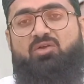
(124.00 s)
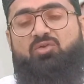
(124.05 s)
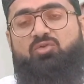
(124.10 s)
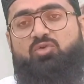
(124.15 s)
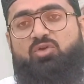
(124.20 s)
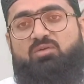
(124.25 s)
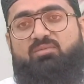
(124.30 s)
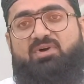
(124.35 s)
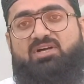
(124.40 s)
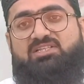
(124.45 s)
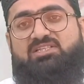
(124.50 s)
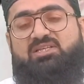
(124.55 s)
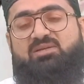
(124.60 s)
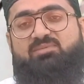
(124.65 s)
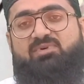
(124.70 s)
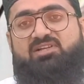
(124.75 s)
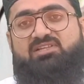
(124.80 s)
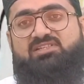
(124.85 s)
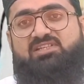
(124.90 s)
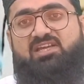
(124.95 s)
तो नमाज के
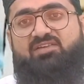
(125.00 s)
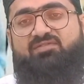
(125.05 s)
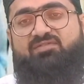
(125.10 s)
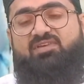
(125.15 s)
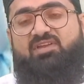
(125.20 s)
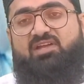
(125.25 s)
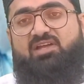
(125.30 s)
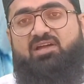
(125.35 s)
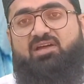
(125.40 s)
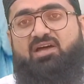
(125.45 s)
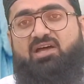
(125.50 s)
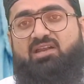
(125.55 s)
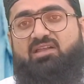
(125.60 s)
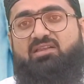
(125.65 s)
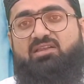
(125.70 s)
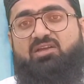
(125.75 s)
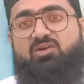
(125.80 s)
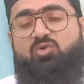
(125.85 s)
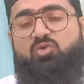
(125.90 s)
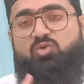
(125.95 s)
बाद सैफ ने कहा खालिद
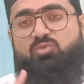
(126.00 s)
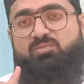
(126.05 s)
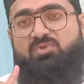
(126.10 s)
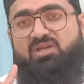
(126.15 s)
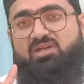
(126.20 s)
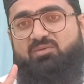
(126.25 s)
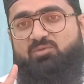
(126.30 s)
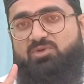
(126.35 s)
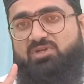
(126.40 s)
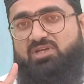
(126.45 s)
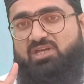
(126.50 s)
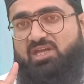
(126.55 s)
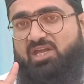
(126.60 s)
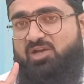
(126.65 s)
देखो तुमने मुझे